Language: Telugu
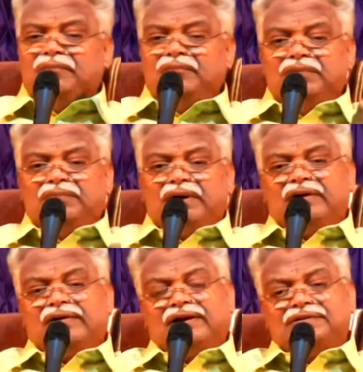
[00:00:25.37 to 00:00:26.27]
మరి పాట
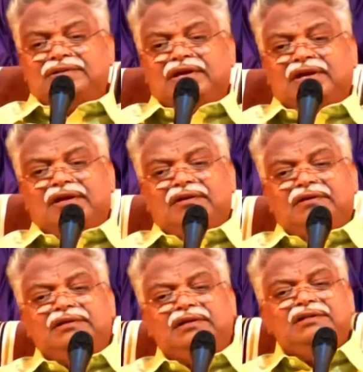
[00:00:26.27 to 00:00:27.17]
రాశారు ఆయన
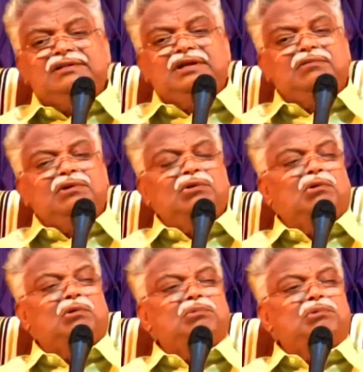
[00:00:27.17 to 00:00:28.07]
ఎందుకంటే దేవుని
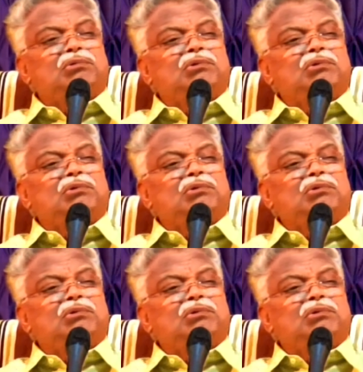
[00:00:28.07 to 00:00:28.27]
కోపం